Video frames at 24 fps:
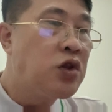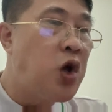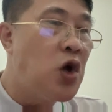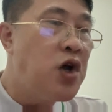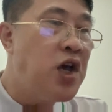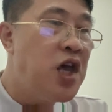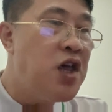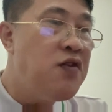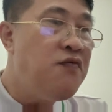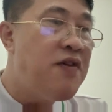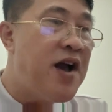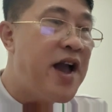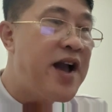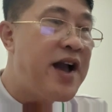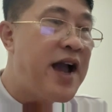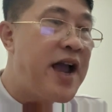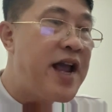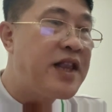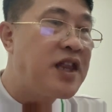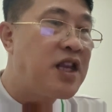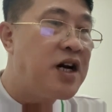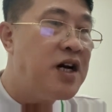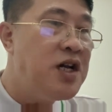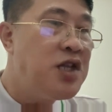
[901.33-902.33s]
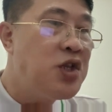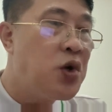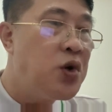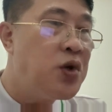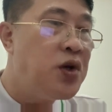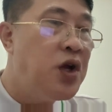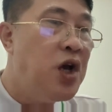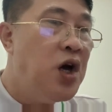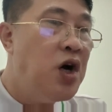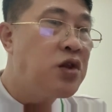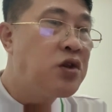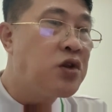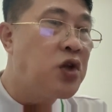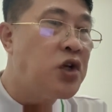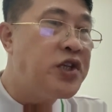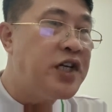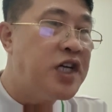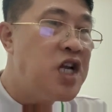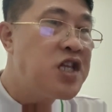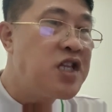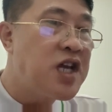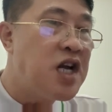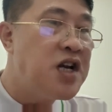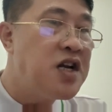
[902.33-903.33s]
Tôi nghĩ vài ngày tới thôi, tôi
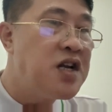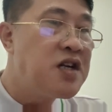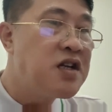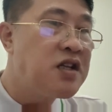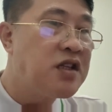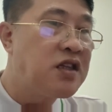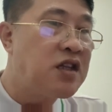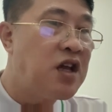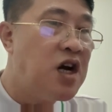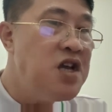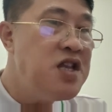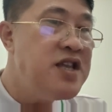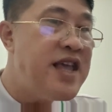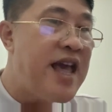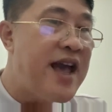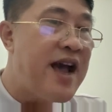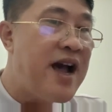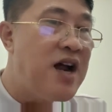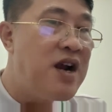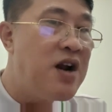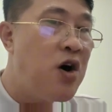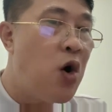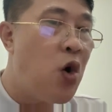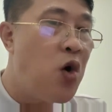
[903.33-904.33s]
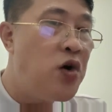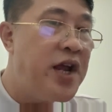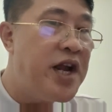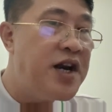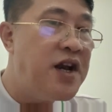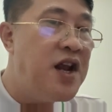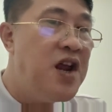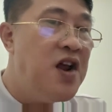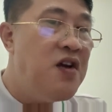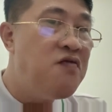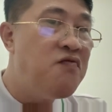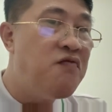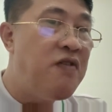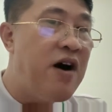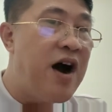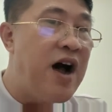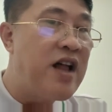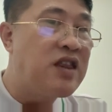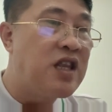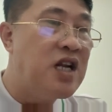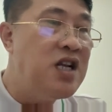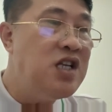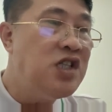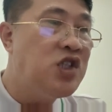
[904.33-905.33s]
sẽ đích thân tới nhà hồ lịch
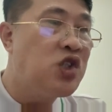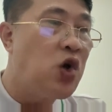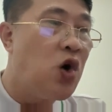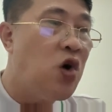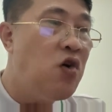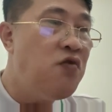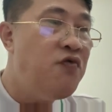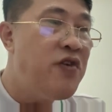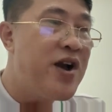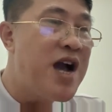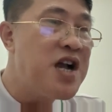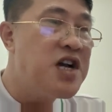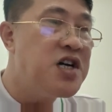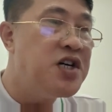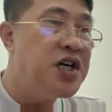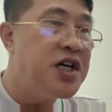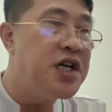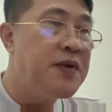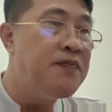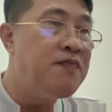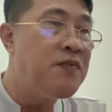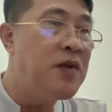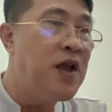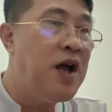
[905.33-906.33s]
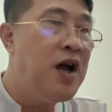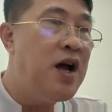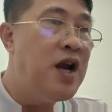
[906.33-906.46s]
và tính sổ với các người.